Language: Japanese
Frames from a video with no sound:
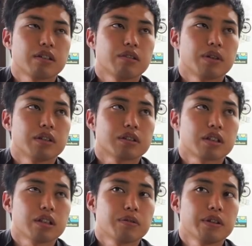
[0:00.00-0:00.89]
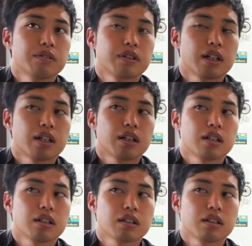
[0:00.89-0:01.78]
て言えばいいんですかね
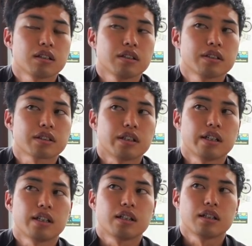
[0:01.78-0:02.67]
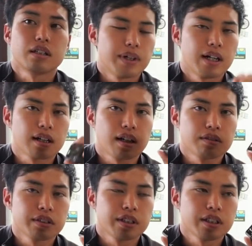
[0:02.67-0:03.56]
フィルターですから、まあ、
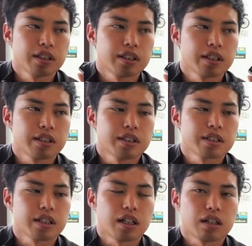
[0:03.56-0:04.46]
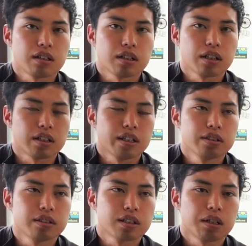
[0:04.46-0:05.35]
明るい日に適した
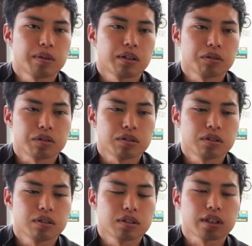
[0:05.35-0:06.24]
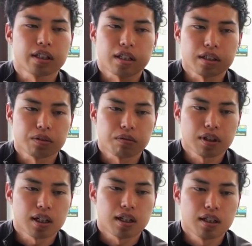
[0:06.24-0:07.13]
レンズカバーをつけたりと
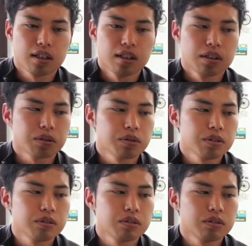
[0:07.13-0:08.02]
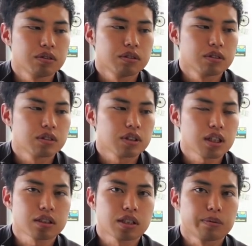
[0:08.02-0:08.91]
かそういう
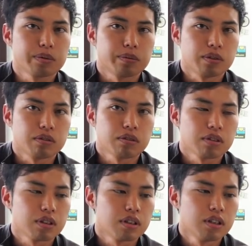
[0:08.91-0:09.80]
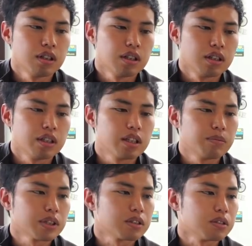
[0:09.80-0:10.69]
カスタムもでき
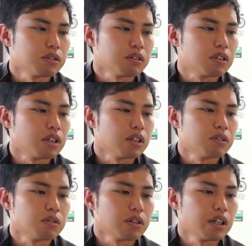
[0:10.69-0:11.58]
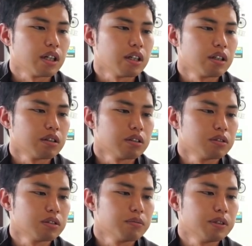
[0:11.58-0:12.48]
ますよっていうので非
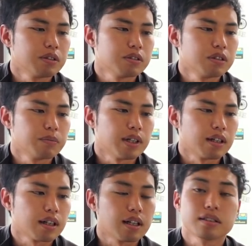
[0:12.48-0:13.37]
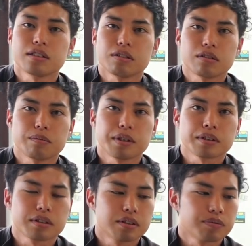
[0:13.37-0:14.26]
常に魅力を今感じておりま
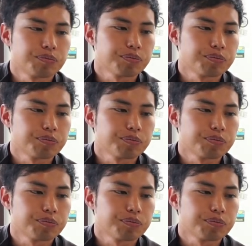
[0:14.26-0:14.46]
す